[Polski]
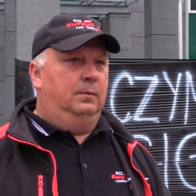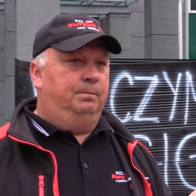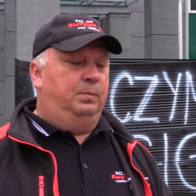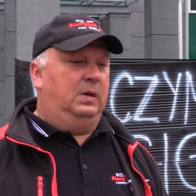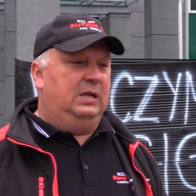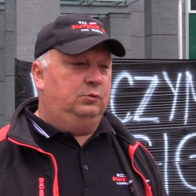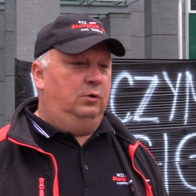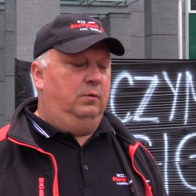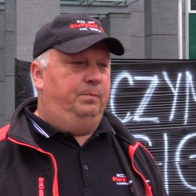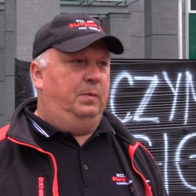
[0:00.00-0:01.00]

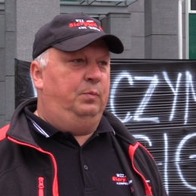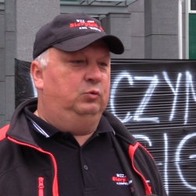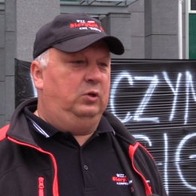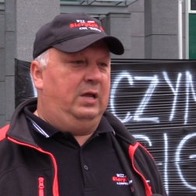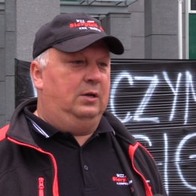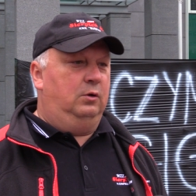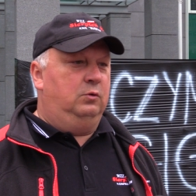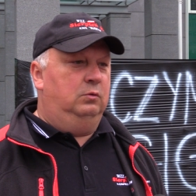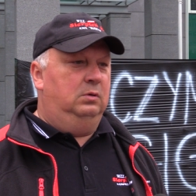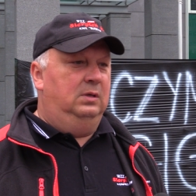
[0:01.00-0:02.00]
pracują po półtora
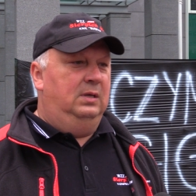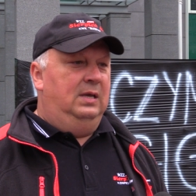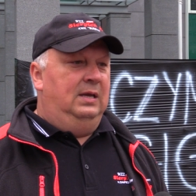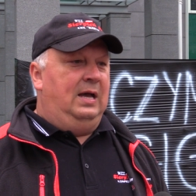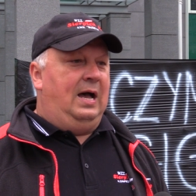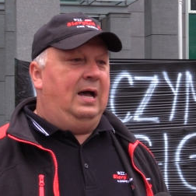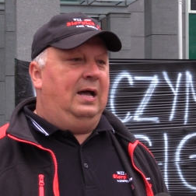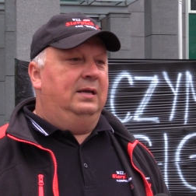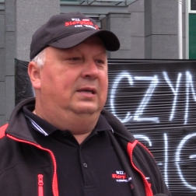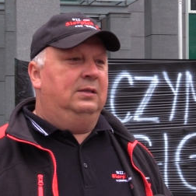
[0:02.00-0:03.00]
roku,
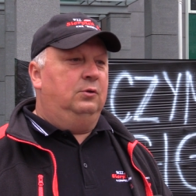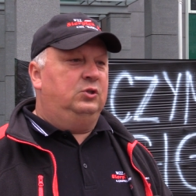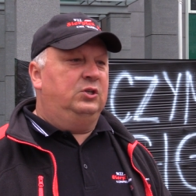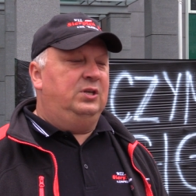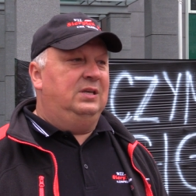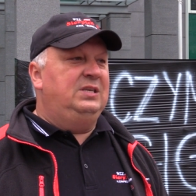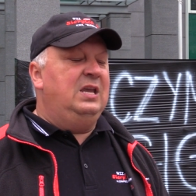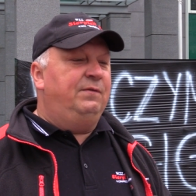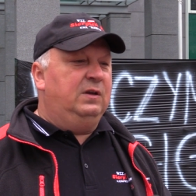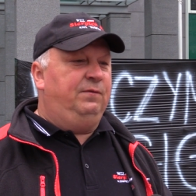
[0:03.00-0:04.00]
a jednocześnie
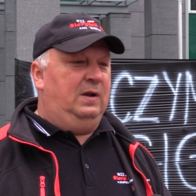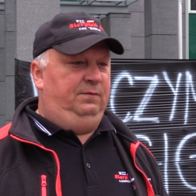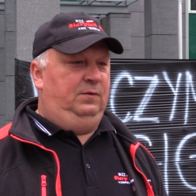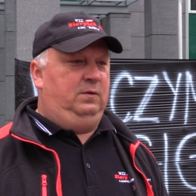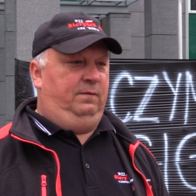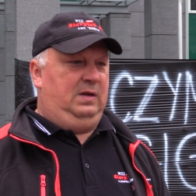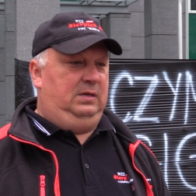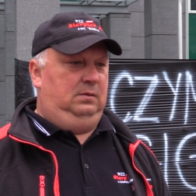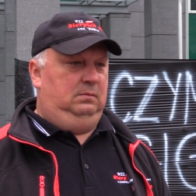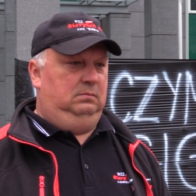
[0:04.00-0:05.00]

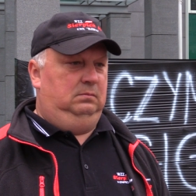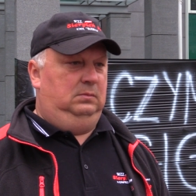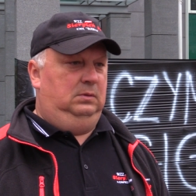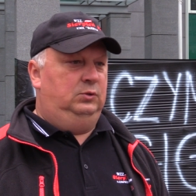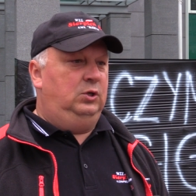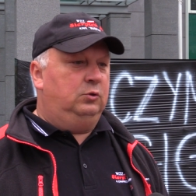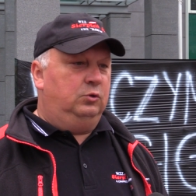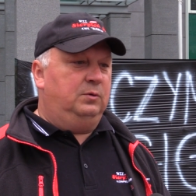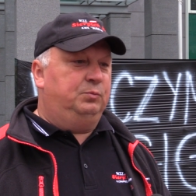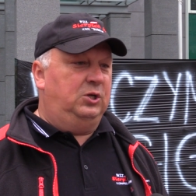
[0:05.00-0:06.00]
niewykwalifikowani. Ci,
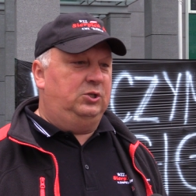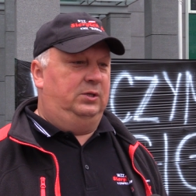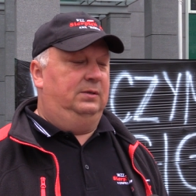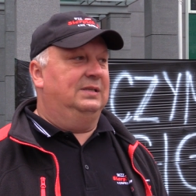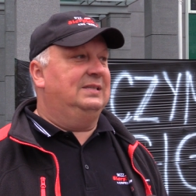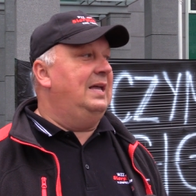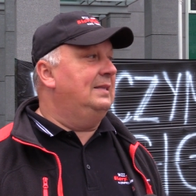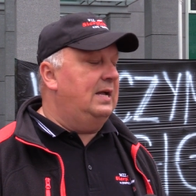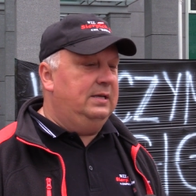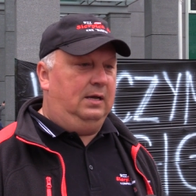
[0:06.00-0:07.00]
którzy przyszli z
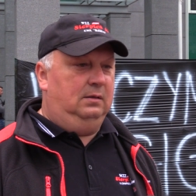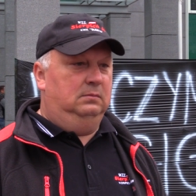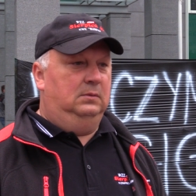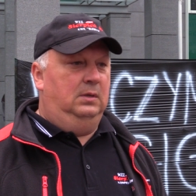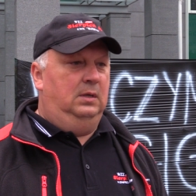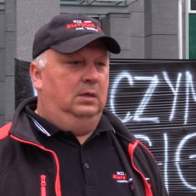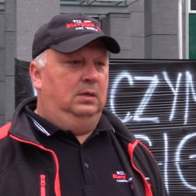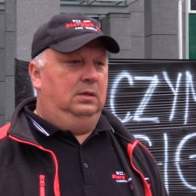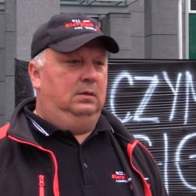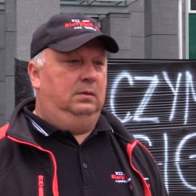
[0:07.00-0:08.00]
nadania,
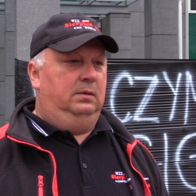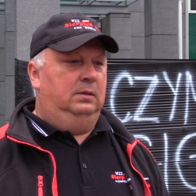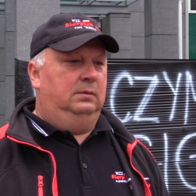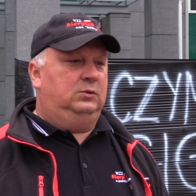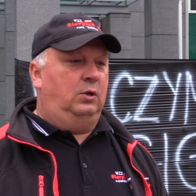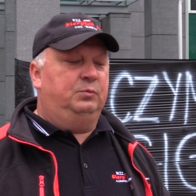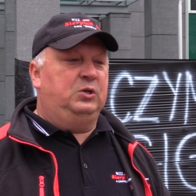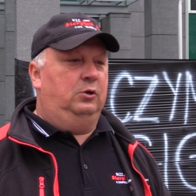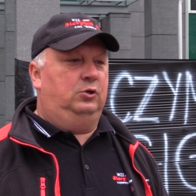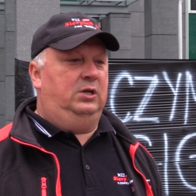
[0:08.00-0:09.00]
e, są
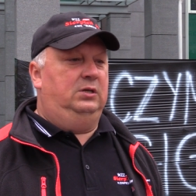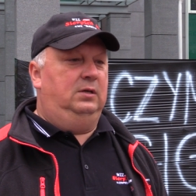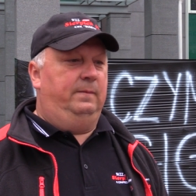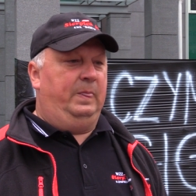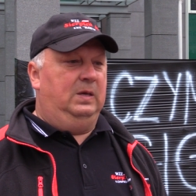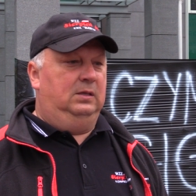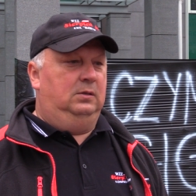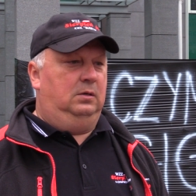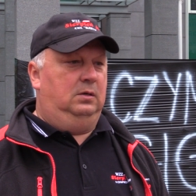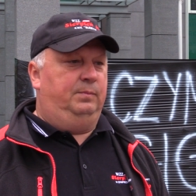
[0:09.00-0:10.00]
przenoszeni e,
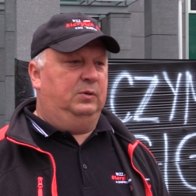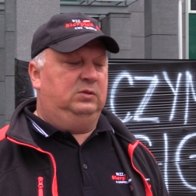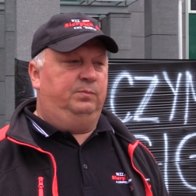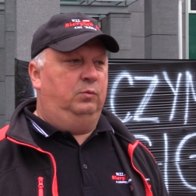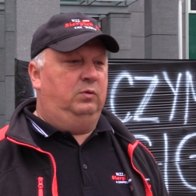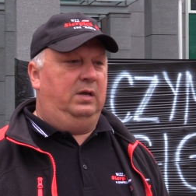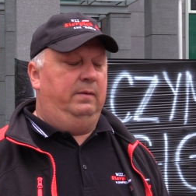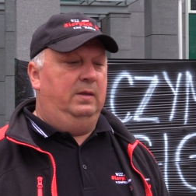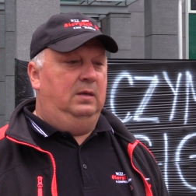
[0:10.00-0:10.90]
do, pod spółkę e,